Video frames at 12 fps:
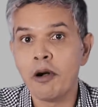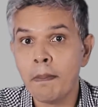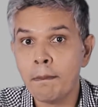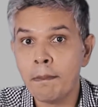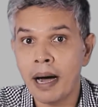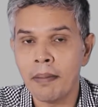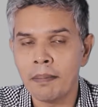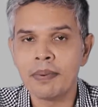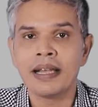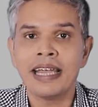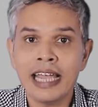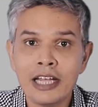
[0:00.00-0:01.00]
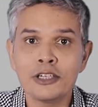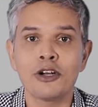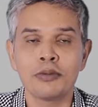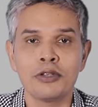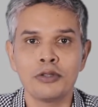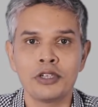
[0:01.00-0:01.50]
এবং পাম্প এই
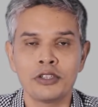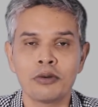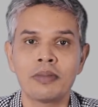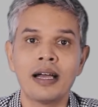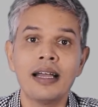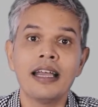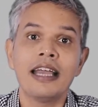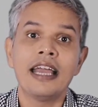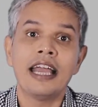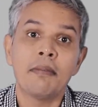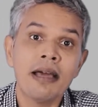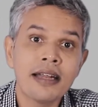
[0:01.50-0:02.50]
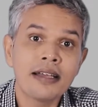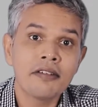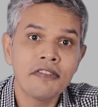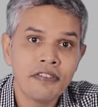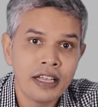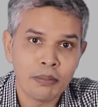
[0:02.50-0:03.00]
শব্দ দুটি তোমরা আমেরিকান
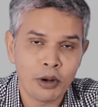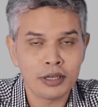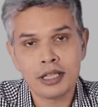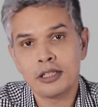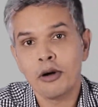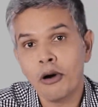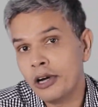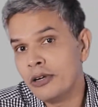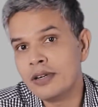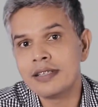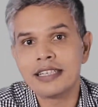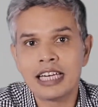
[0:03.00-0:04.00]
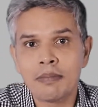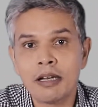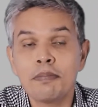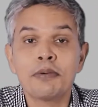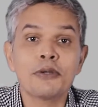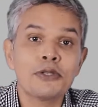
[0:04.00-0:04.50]
ফিল্ম অর্থাৎ হলিউডের
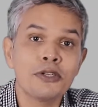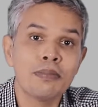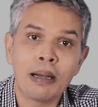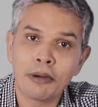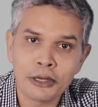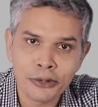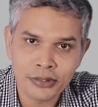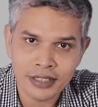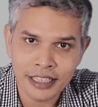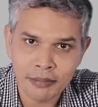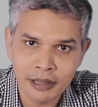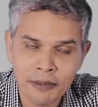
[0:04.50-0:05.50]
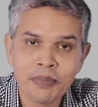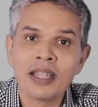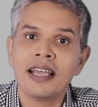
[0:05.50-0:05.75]
সিনেমায় প্রচুর ব্যবহার করতে দেখবে